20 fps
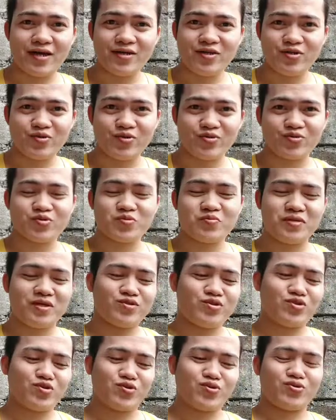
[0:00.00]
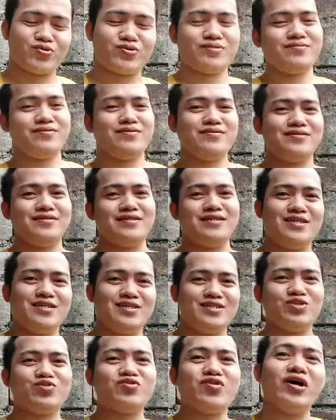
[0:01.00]
tayo. Medyo,
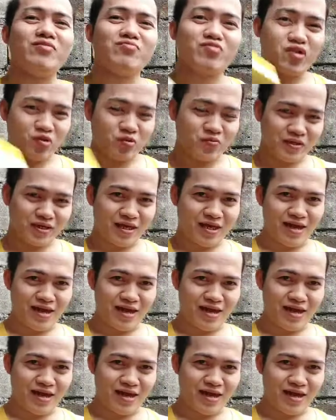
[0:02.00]
hindi ko alam kung ano